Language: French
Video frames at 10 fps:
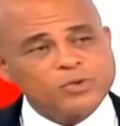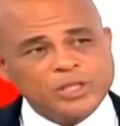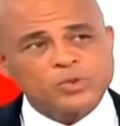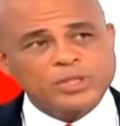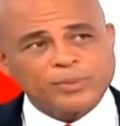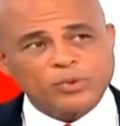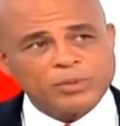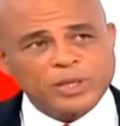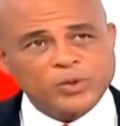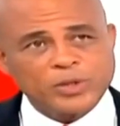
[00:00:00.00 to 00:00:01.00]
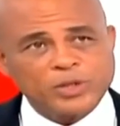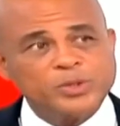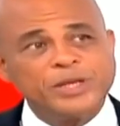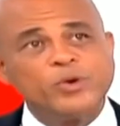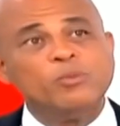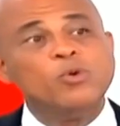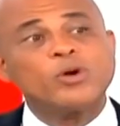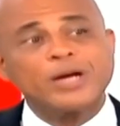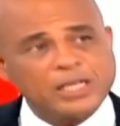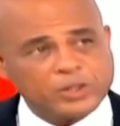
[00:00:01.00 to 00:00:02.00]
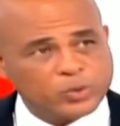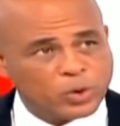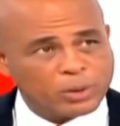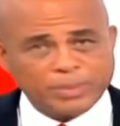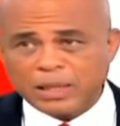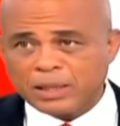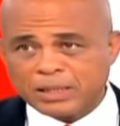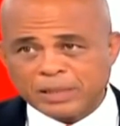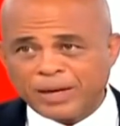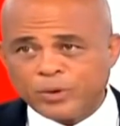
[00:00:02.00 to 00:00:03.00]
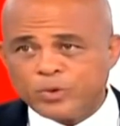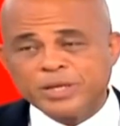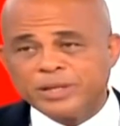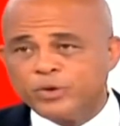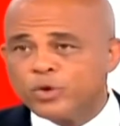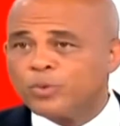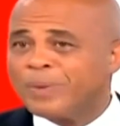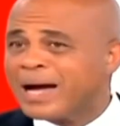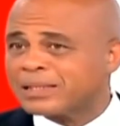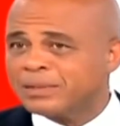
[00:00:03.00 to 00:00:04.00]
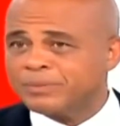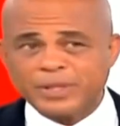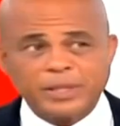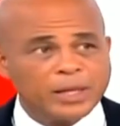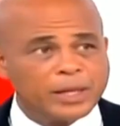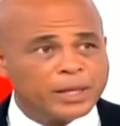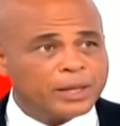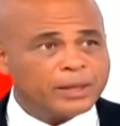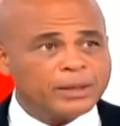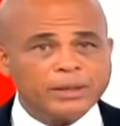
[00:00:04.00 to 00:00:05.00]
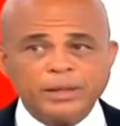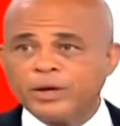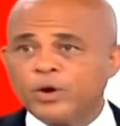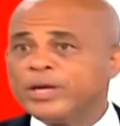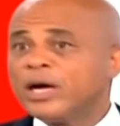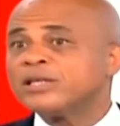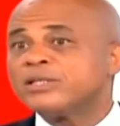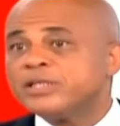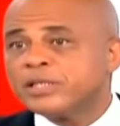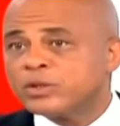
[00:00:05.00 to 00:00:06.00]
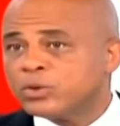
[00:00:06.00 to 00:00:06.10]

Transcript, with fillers: dit tout simplement que c'est une idée de blocage de leur part. C'est pas une idée de ne pas accepter euh, euh, un article